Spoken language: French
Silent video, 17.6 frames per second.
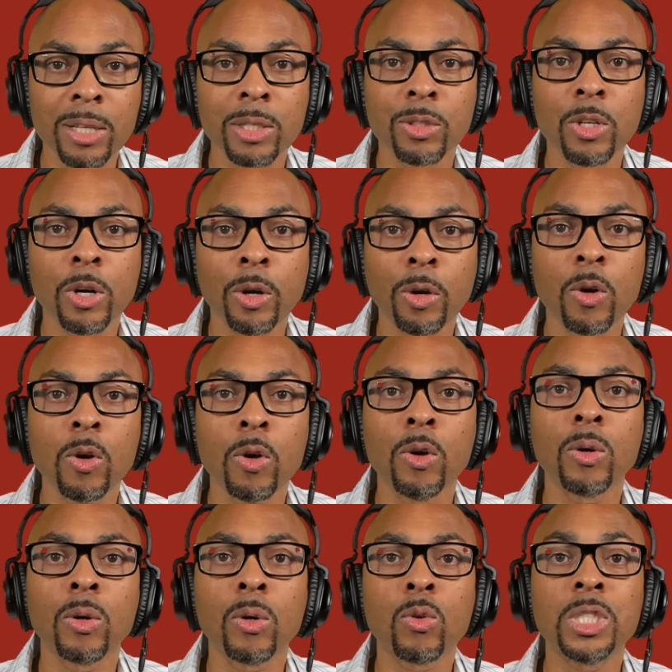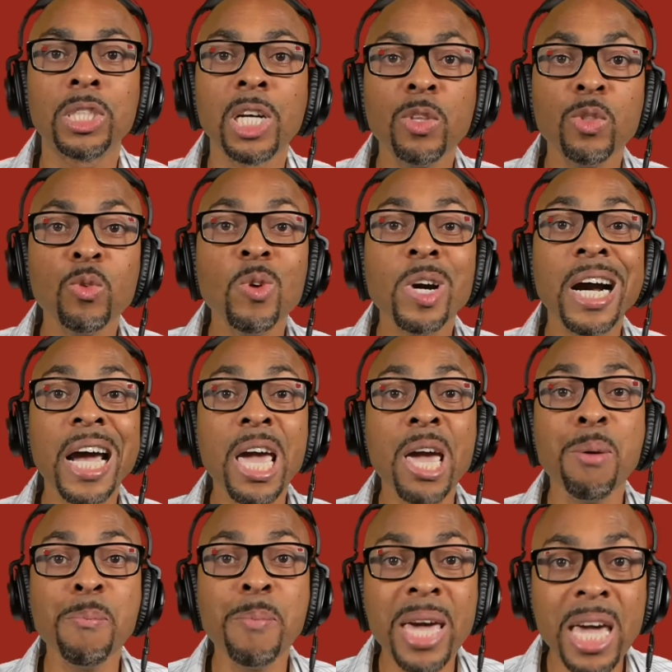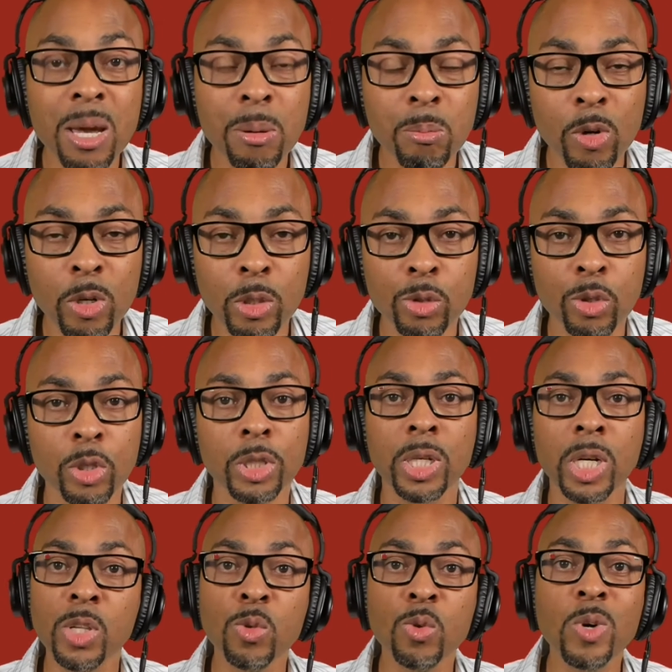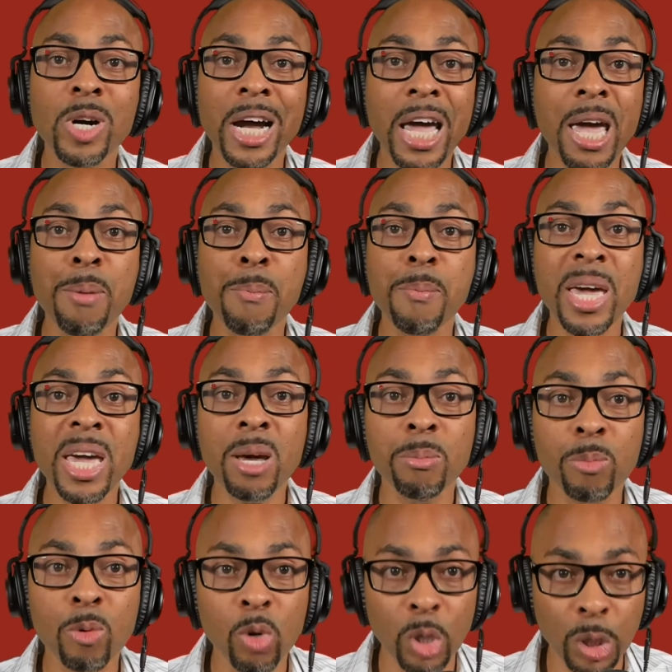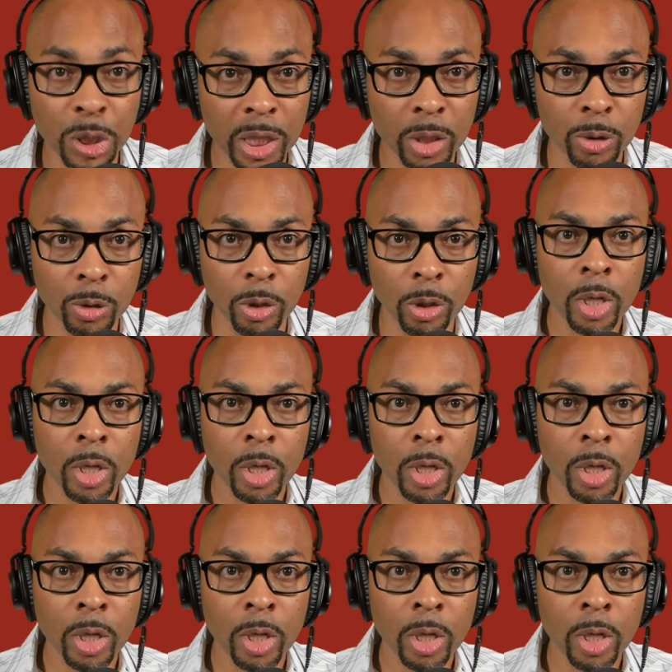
Donc, Jean nous remet, bon Dieu. Jean nous remet prochain.